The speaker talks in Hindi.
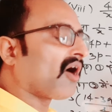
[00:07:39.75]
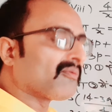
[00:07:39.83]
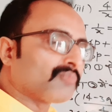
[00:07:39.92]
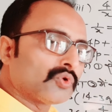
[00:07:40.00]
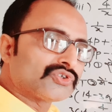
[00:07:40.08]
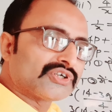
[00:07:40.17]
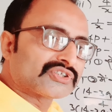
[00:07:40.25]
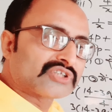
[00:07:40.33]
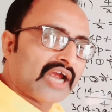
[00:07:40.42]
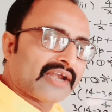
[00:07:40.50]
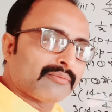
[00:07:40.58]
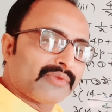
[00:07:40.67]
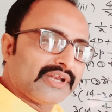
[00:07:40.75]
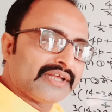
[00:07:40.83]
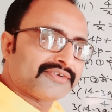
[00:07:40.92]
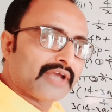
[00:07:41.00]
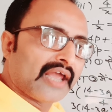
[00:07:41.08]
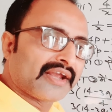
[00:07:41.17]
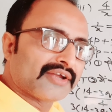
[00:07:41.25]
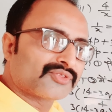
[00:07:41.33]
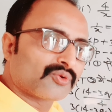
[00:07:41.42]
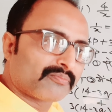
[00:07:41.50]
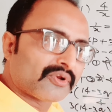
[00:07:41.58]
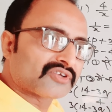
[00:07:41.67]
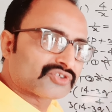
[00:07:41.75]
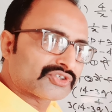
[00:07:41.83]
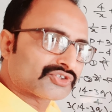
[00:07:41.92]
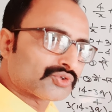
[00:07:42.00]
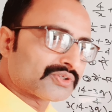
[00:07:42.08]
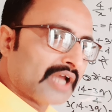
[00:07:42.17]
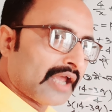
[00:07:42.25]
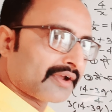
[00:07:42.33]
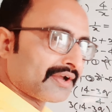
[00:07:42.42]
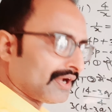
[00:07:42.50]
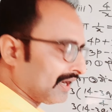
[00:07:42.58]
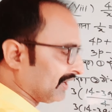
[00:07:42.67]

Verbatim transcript: अपोजिट साइड में ले जाएंगे तो प्लस सिक्स हो जाएगा